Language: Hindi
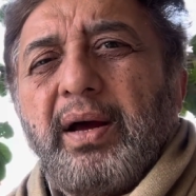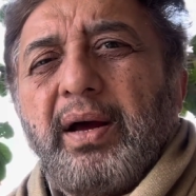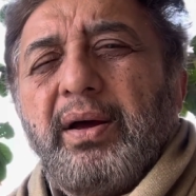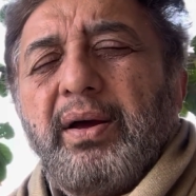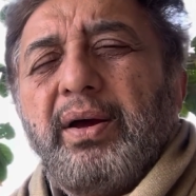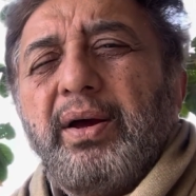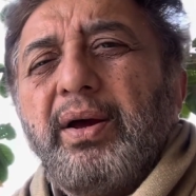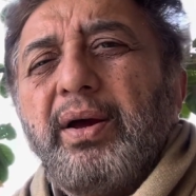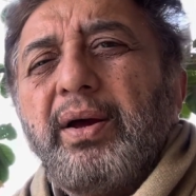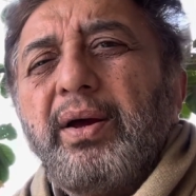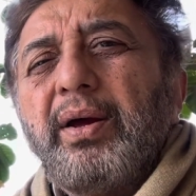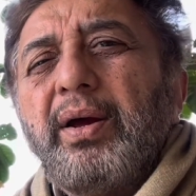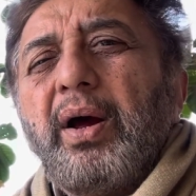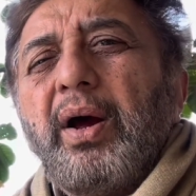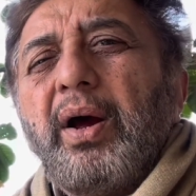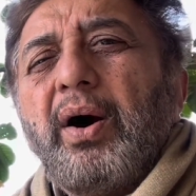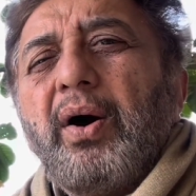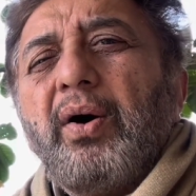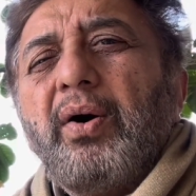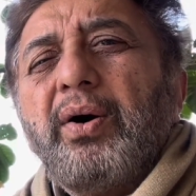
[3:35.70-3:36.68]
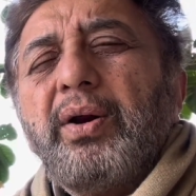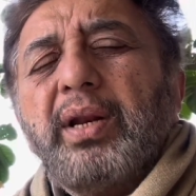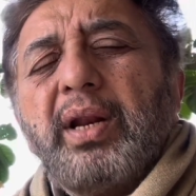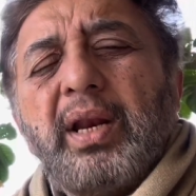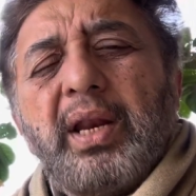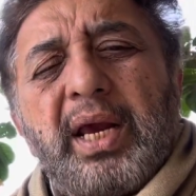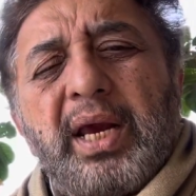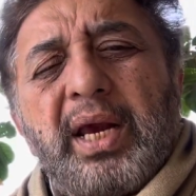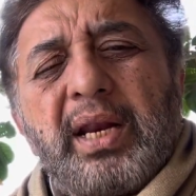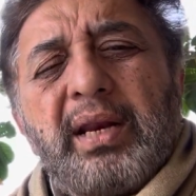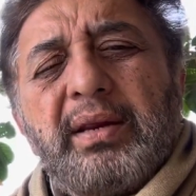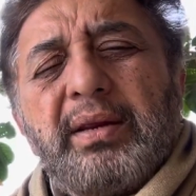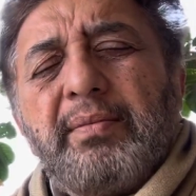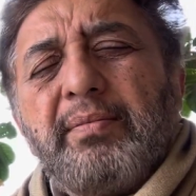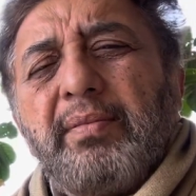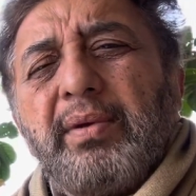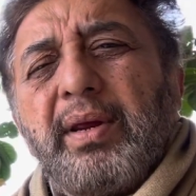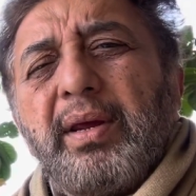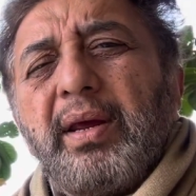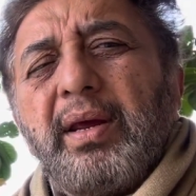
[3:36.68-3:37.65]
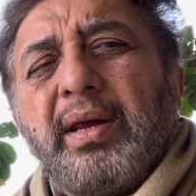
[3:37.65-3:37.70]
हैं और लेकिन
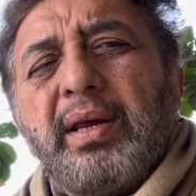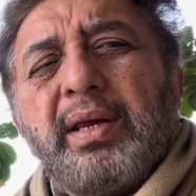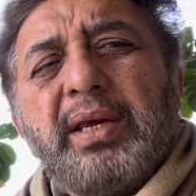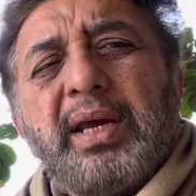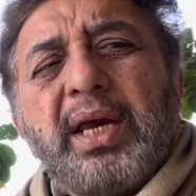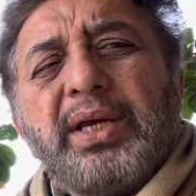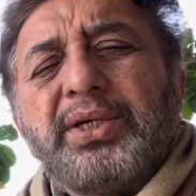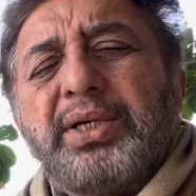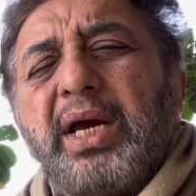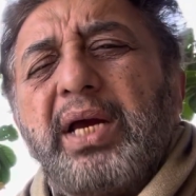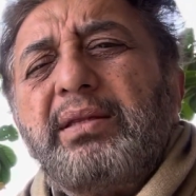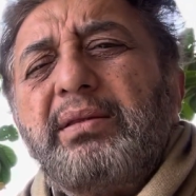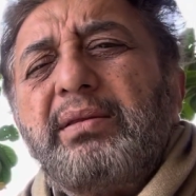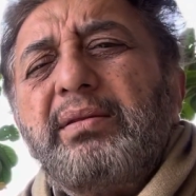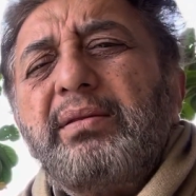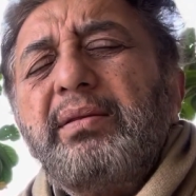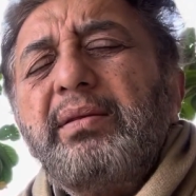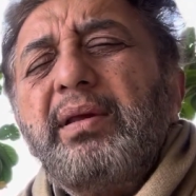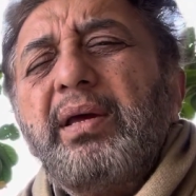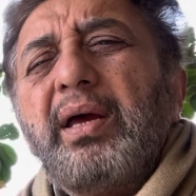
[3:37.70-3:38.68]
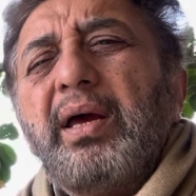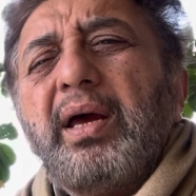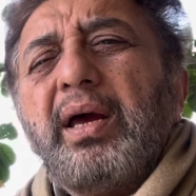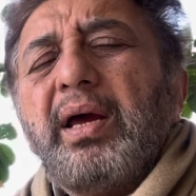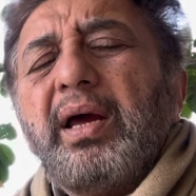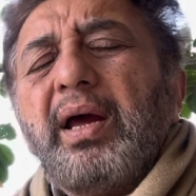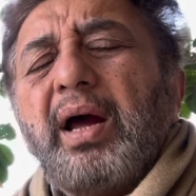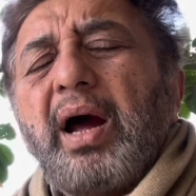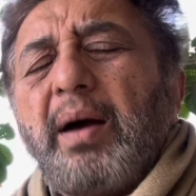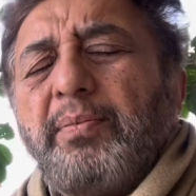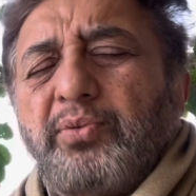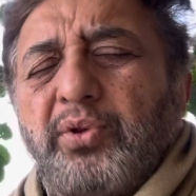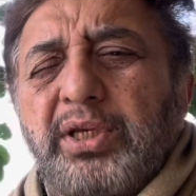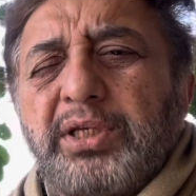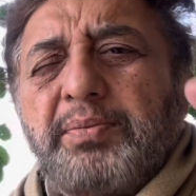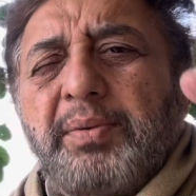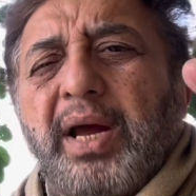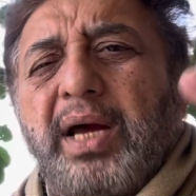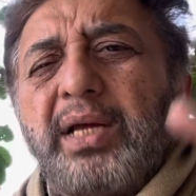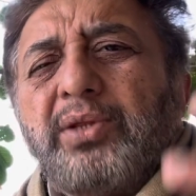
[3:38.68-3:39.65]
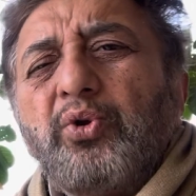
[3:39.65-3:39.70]
ये शायद अब
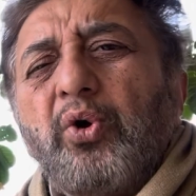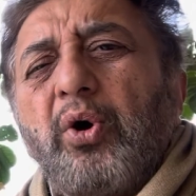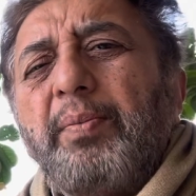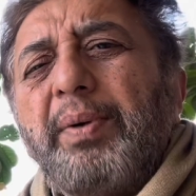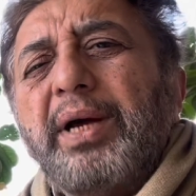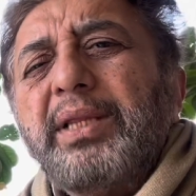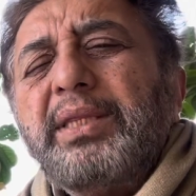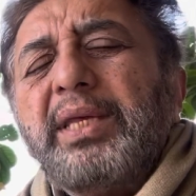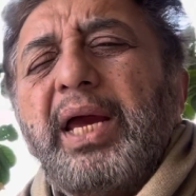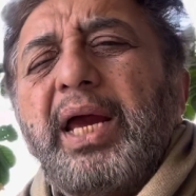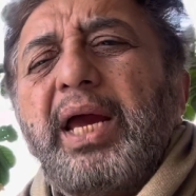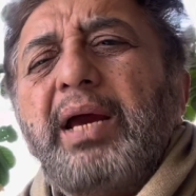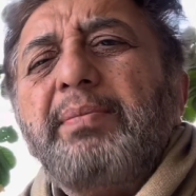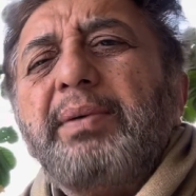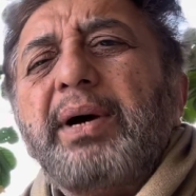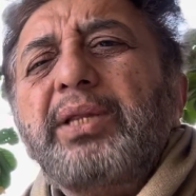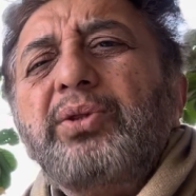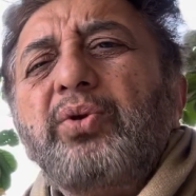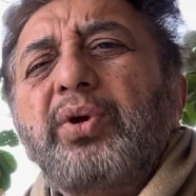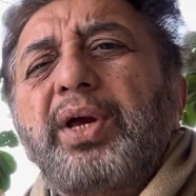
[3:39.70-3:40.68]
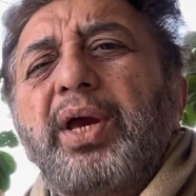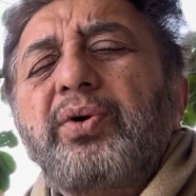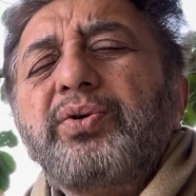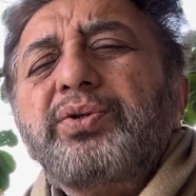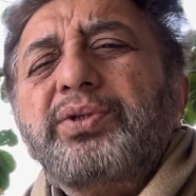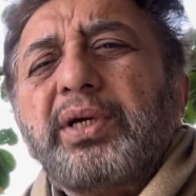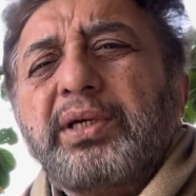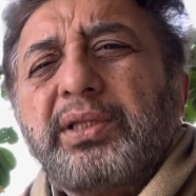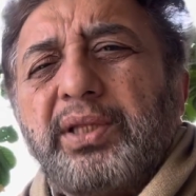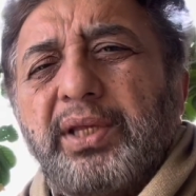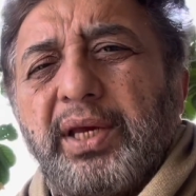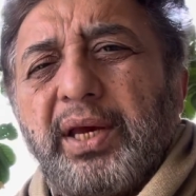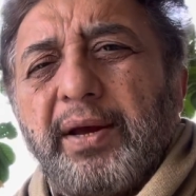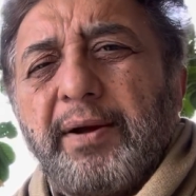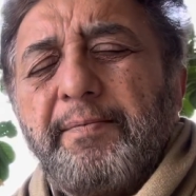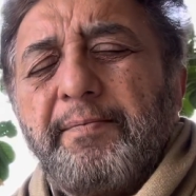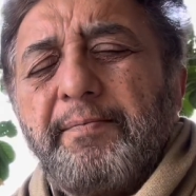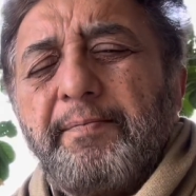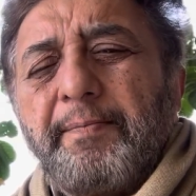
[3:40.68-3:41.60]
इसमें यहाँ दो बातें एक बात तो ये हो सकती है